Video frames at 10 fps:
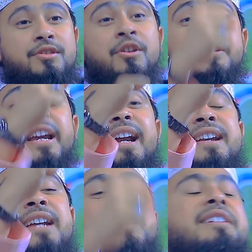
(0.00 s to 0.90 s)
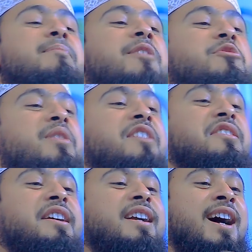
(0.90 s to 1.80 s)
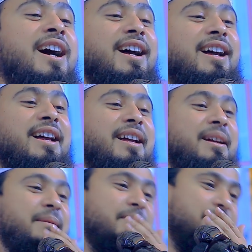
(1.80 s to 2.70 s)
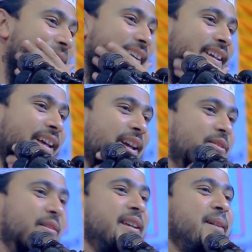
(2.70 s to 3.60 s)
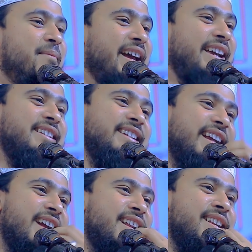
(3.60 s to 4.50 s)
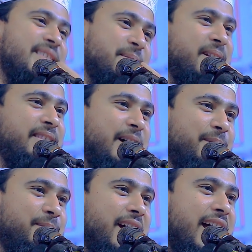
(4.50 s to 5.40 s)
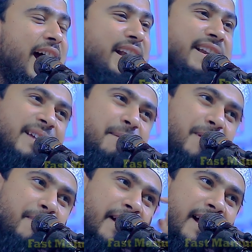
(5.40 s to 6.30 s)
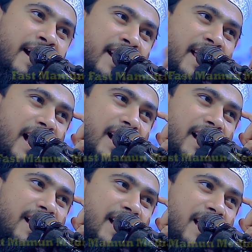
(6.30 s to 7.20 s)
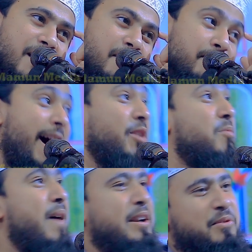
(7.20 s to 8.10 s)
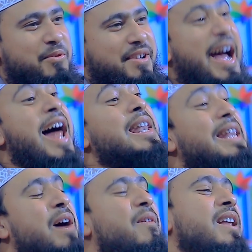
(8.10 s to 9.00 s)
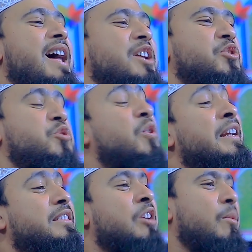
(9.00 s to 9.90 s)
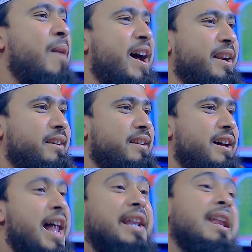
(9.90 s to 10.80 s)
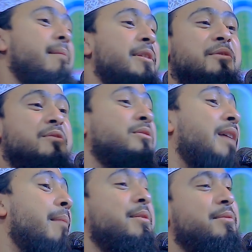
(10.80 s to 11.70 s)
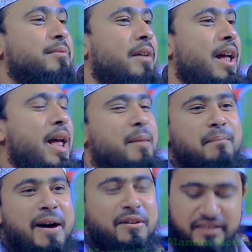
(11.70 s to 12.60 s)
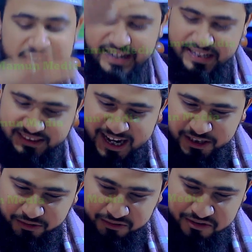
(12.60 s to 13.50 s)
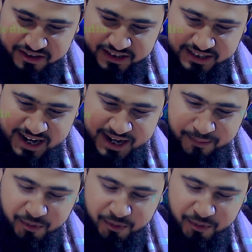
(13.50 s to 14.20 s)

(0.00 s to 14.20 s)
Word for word: সঠিক নেতা নির্বাচনের শিক্ষা যদি আমরা এই শিক্ষাটা নিতে পারতাম আর নিজের বিবেক খাটাইয়া ভালো মানুষ আল্লাহওয়ালা চরিত্রবান আল্লাহ ভীরু ক্ষুদা ভীরু মানুষদেরকে দায়িত্বশীল চেয়ারে